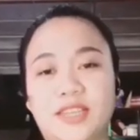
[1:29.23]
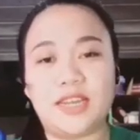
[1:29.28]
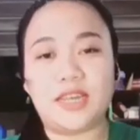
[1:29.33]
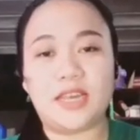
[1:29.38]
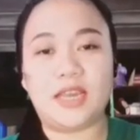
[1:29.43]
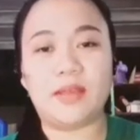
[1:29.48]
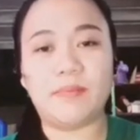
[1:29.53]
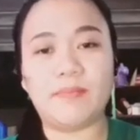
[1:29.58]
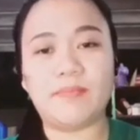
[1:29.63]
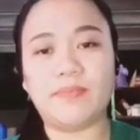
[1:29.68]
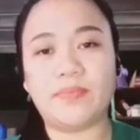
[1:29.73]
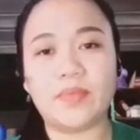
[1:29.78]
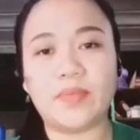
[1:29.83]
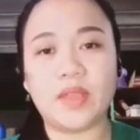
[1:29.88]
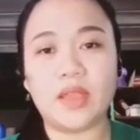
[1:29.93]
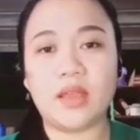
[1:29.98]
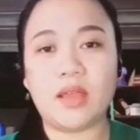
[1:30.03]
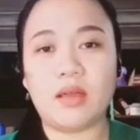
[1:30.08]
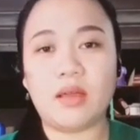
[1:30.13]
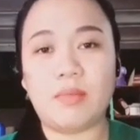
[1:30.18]
Number 3,
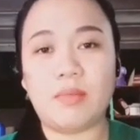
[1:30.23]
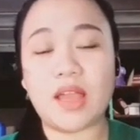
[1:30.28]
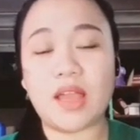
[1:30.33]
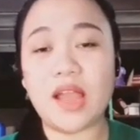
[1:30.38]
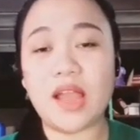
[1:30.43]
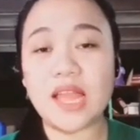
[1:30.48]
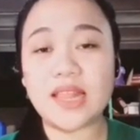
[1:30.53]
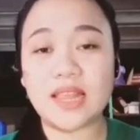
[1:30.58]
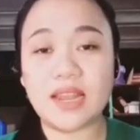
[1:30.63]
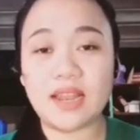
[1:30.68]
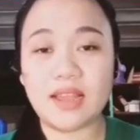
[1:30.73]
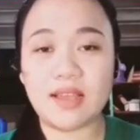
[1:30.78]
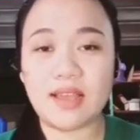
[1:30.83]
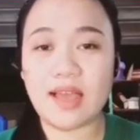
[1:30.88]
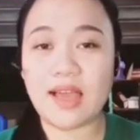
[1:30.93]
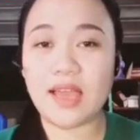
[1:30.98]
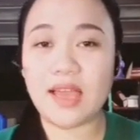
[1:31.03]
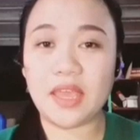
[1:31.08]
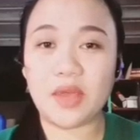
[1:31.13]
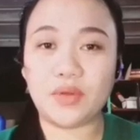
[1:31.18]
baka
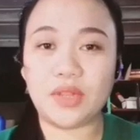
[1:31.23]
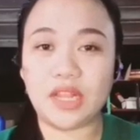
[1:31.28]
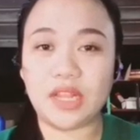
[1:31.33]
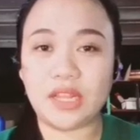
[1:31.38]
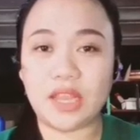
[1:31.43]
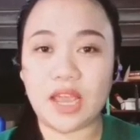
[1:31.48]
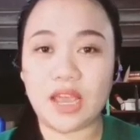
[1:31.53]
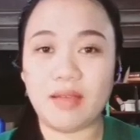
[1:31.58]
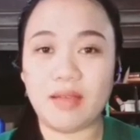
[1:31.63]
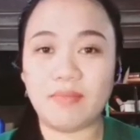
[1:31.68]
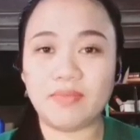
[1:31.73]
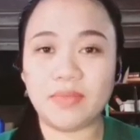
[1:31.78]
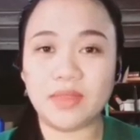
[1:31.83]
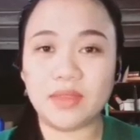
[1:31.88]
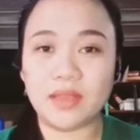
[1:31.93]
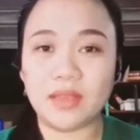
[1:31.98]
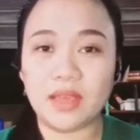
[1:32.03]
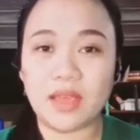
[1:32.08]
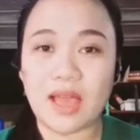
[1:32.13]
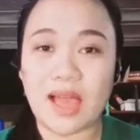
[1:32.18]
nga talaga ayaw na
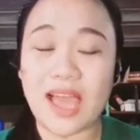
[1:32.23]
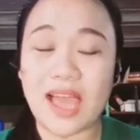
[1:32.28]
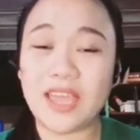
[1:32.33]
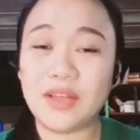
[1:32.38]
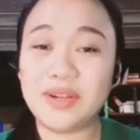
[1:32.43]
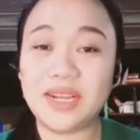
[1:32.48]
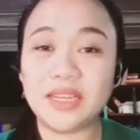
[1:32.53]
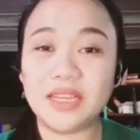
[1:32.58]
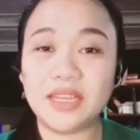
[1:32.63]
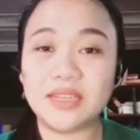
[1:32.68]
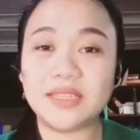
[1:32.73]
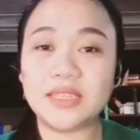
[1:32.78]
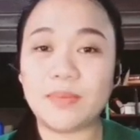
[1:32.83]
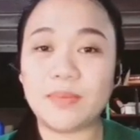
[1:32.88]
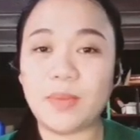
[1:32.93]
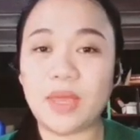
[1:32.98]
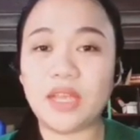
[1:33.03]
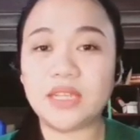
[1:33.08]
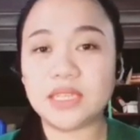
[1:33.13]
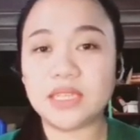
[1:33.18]
niya. Ayaw
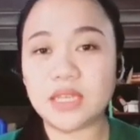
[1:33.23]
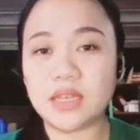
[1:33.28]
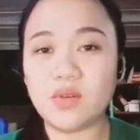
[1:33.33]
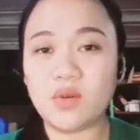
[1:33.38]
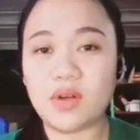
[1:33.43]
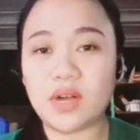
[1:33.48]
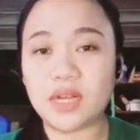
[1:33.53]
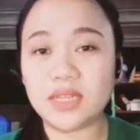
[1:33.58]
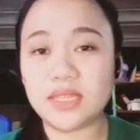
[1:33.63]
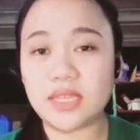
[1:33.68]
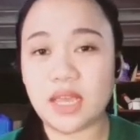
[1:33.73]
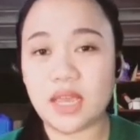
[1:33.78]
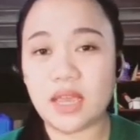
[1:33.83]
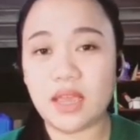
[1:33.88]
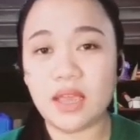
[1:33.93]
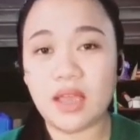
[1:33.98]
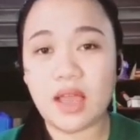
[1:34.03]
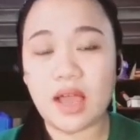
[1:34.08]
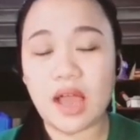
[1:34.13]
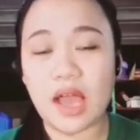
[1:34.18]
lang niyang sabihin sa'yo
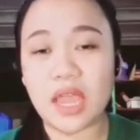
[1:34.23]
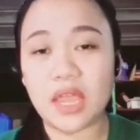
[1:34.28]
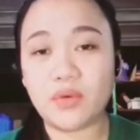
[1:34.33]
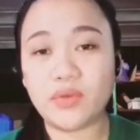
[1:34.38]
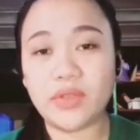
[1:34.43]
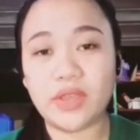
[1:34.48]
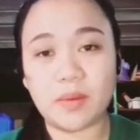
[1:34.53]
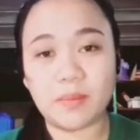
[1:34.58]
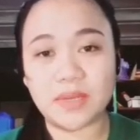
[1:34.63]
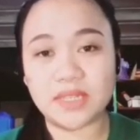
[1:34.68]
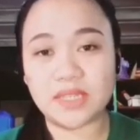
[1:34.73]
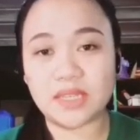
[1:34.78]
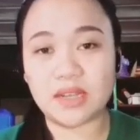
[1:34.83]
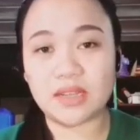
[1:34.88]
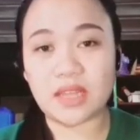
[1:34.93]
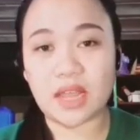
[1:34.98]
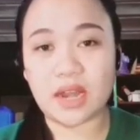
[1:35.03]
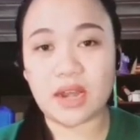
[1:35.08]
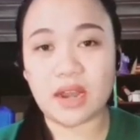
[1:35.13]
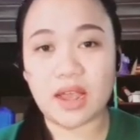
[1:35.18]
kasi ayaw
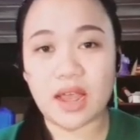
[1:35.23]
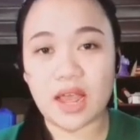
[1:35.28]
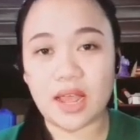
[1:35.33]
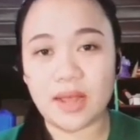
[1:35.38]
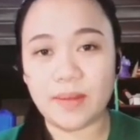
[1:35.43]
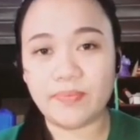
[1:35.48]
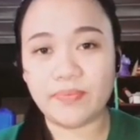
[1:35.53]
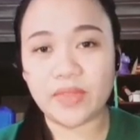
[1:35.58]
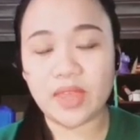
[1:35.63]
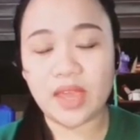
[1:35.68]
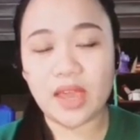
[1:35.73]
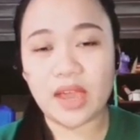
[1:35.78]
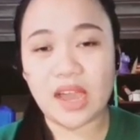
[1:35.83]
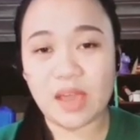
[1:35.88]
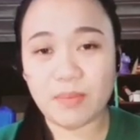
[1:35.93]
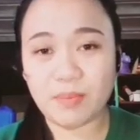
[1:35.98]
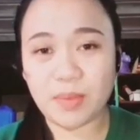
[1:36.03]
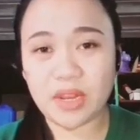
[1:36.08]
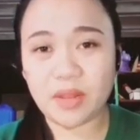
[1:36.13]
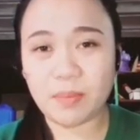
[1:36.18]
niyang masaktan ka.
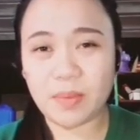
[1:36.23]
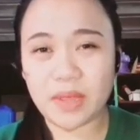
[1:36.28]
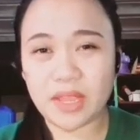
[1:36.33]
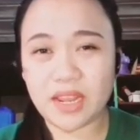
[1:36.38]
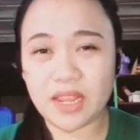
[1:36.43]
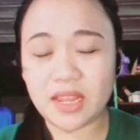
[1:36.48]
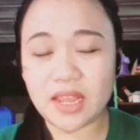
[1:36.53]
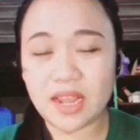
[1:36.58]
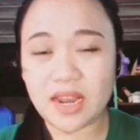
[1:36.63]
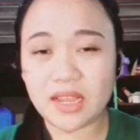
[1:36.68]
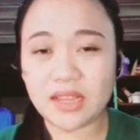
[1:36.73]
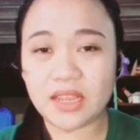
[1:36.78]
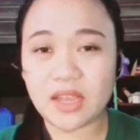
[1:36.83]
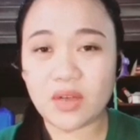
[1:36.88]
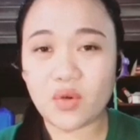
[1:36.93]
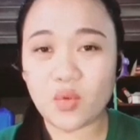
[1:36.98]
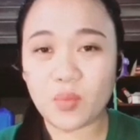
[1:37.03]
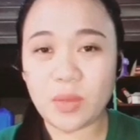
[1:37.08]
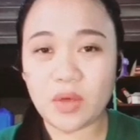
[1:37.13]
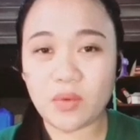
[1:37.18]
Kaya pinipili
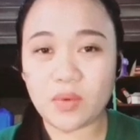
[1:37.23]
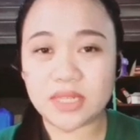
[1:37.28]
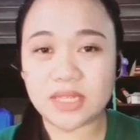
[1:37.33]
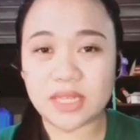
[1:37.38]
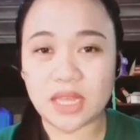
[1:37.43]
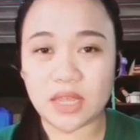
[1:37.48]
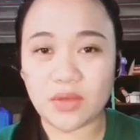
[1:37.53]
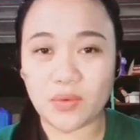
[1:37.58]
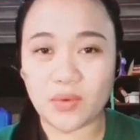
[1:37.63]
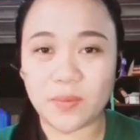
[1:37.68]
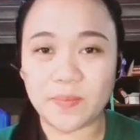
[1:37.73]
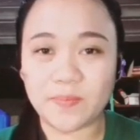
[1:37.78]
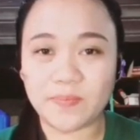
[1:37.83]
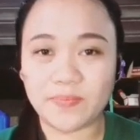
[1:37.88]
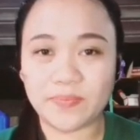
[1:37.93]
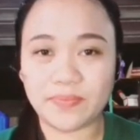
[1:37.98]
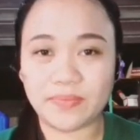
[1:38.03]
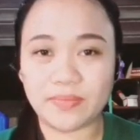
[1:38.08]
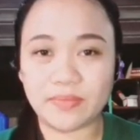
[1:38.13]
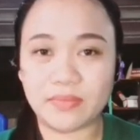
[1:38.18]
na lang niyang umiwas
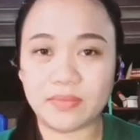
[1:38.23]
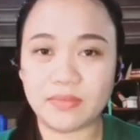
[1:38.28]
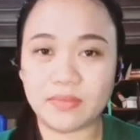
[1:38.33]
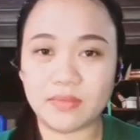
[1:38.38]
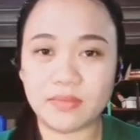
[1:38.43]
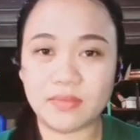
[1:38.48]
sa'yo.